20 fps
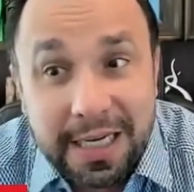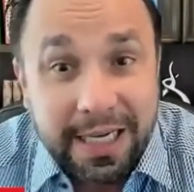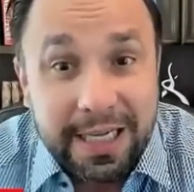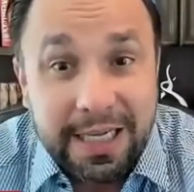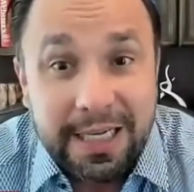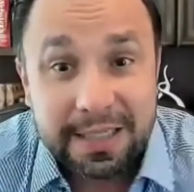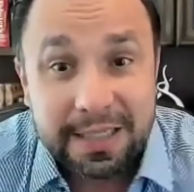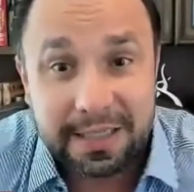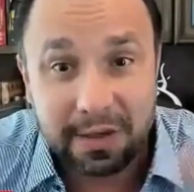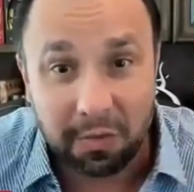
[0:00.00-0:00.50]

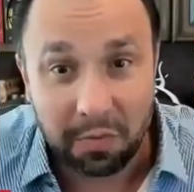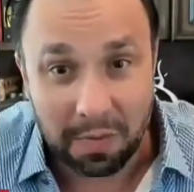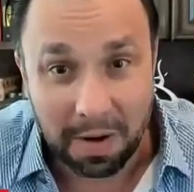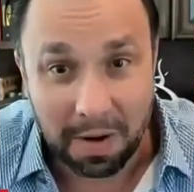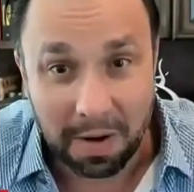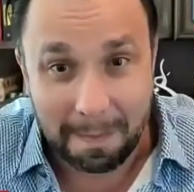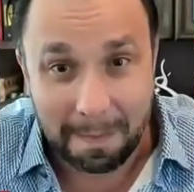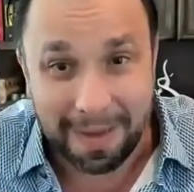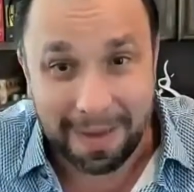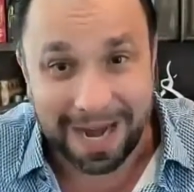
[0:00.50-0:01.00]
eles são
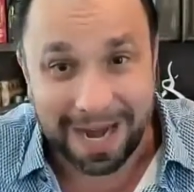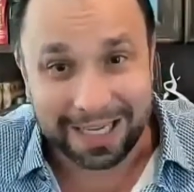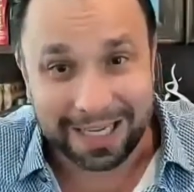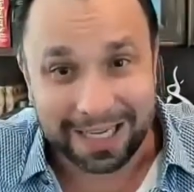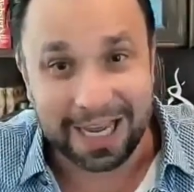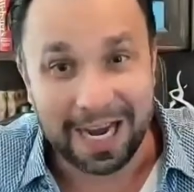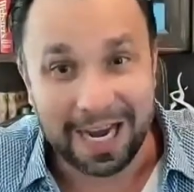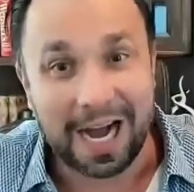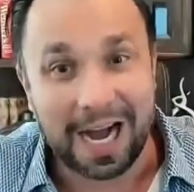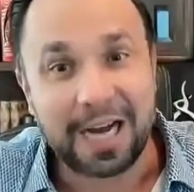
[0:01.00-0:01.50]
uma
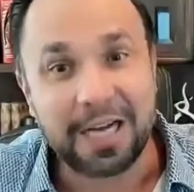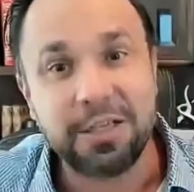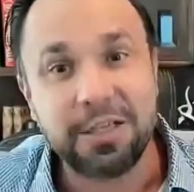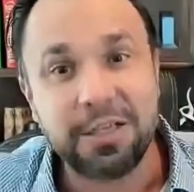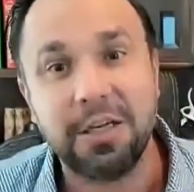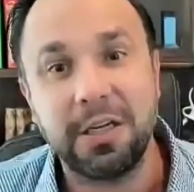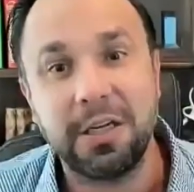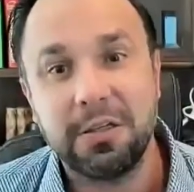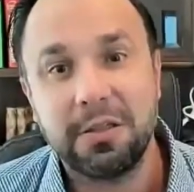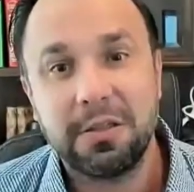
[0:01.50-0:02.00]

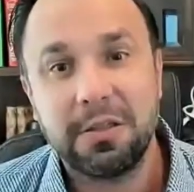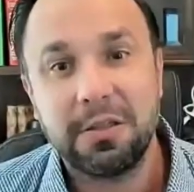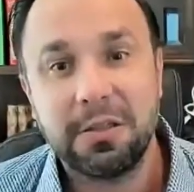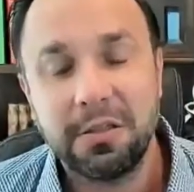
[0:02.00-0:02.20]
maquiagem